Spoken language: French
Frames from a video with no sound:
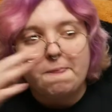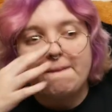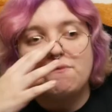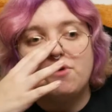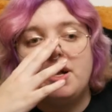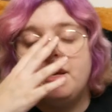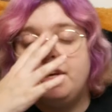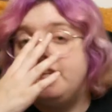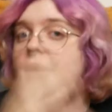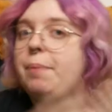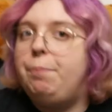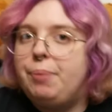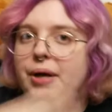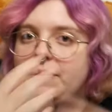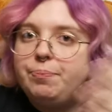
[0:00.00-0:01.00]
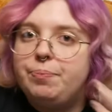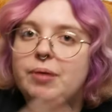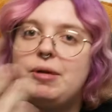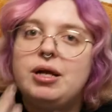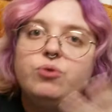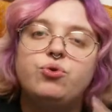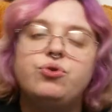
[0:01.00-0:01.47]
Voilà, il y a pas, pas
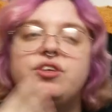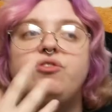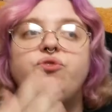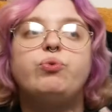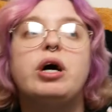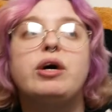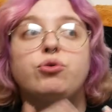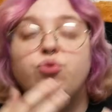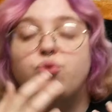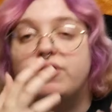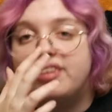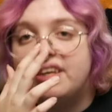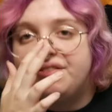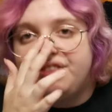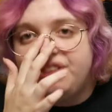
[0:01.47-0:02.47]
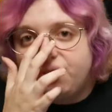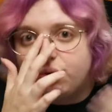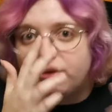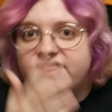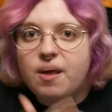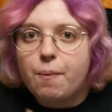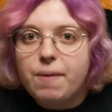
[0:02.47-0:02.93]
mal d'autres histoires sur sa vie,
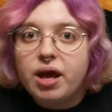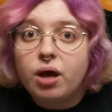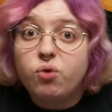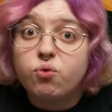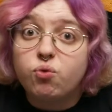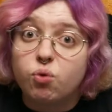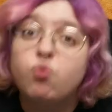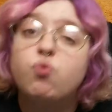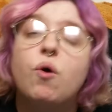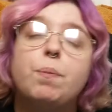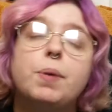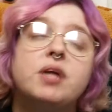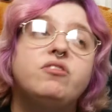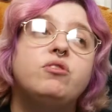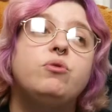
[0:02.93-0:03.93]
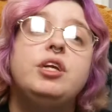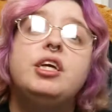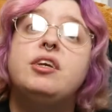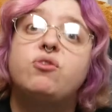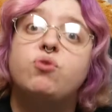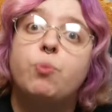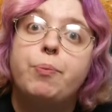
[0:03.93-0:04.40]
sur sa mère, surtout en particulier,
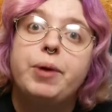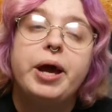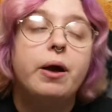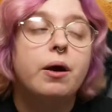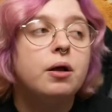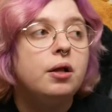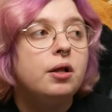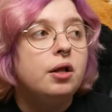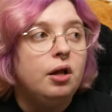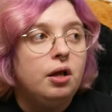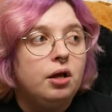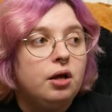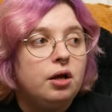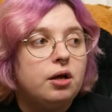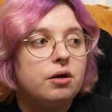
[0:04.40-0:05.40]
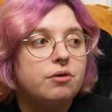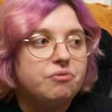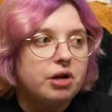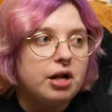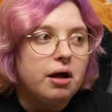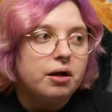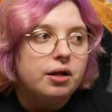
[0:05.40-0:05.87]
et son père. Euh,
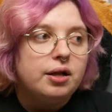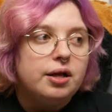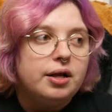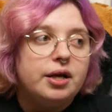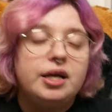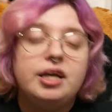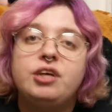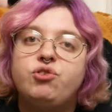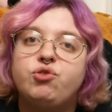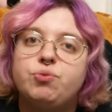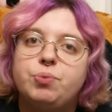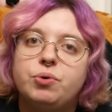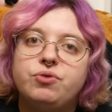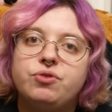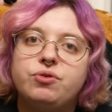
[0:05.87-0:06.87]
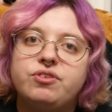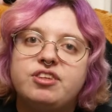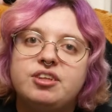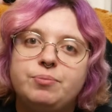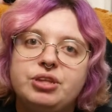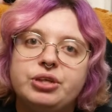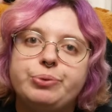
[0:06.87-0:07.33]
voilà. Et je pense que
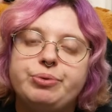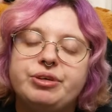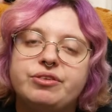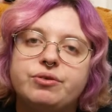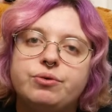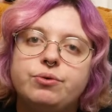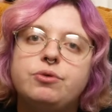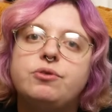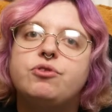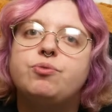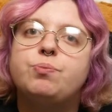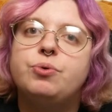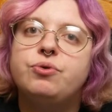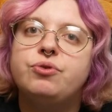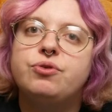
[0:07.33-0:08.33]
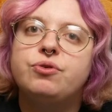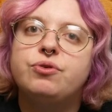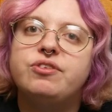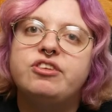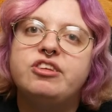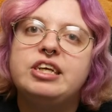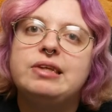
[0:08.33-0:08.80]
c'est bien parce que je pense que
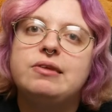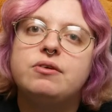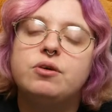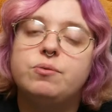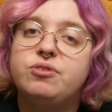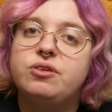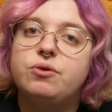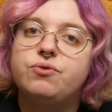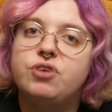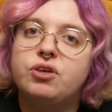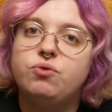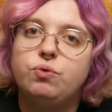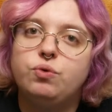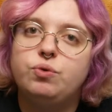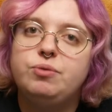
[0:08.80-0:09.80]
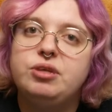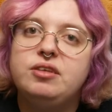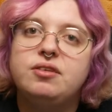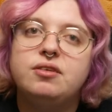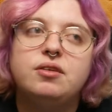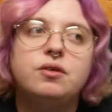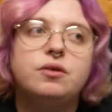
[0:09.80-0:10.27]
c'est, comme c'est en version comics,
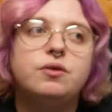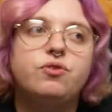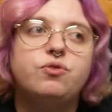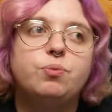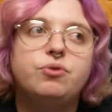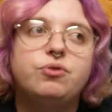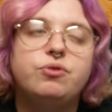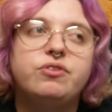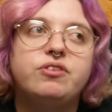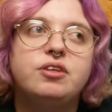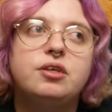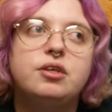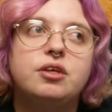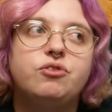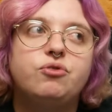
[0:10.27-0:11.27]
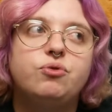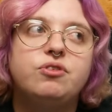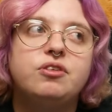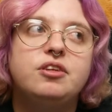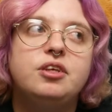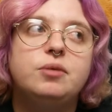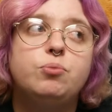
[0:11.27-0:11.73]
je pense que c'est quelque
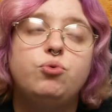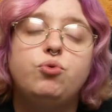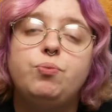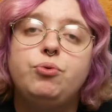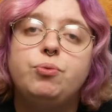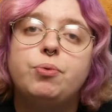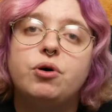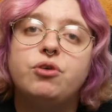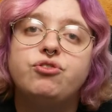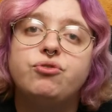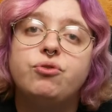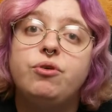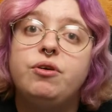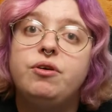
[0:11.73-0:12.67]
chose qui est beaucoup plus proche de